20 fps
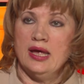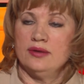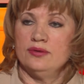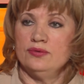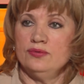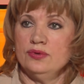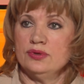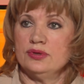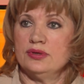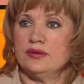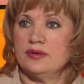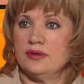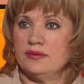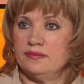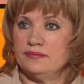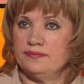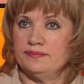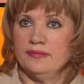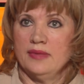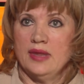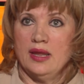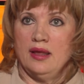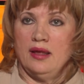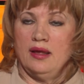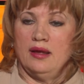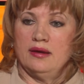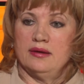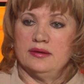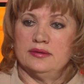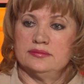Ну, это
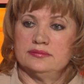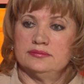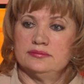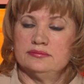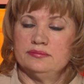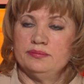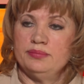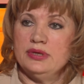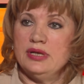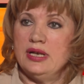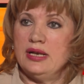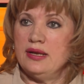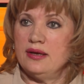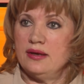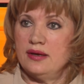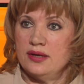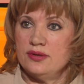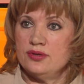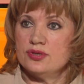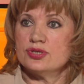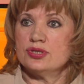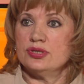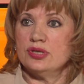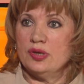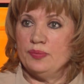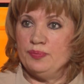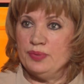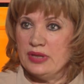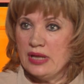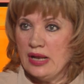были,
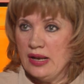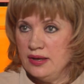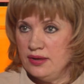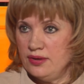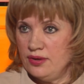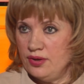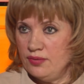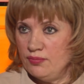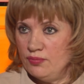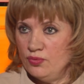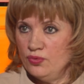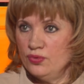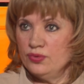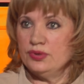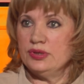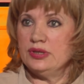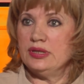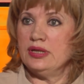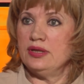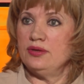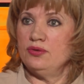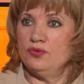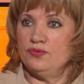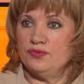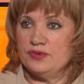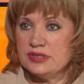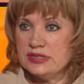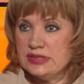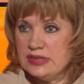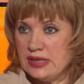конечно, капитальные ремонты и
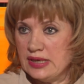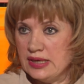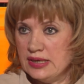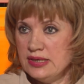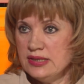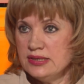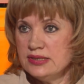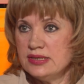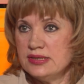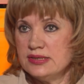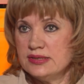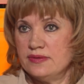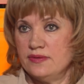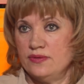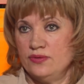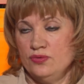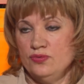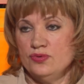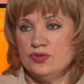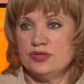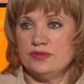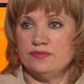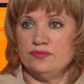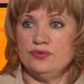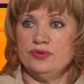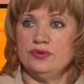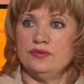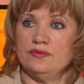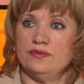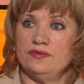новое строительство. Ну и
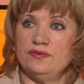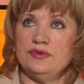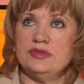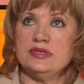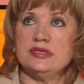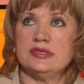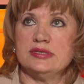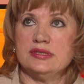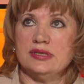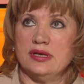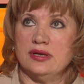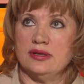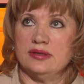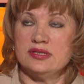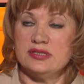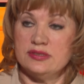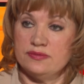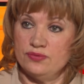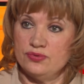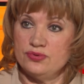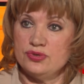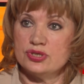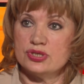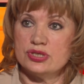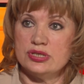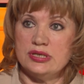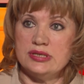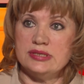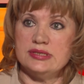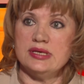сегодня вы видите, на
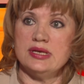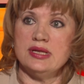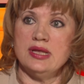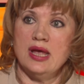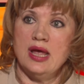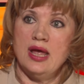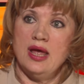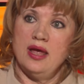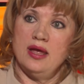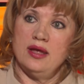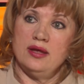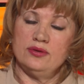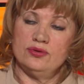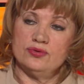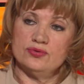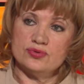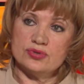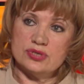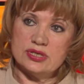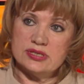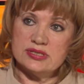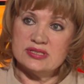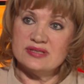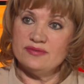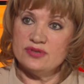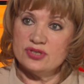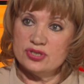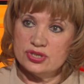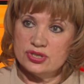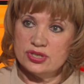сегодняшний день это уже
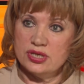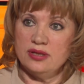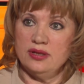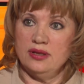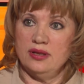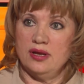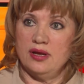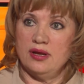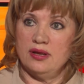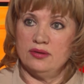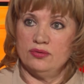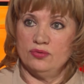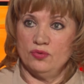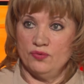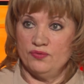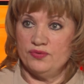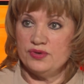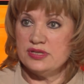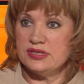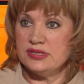совершенно новая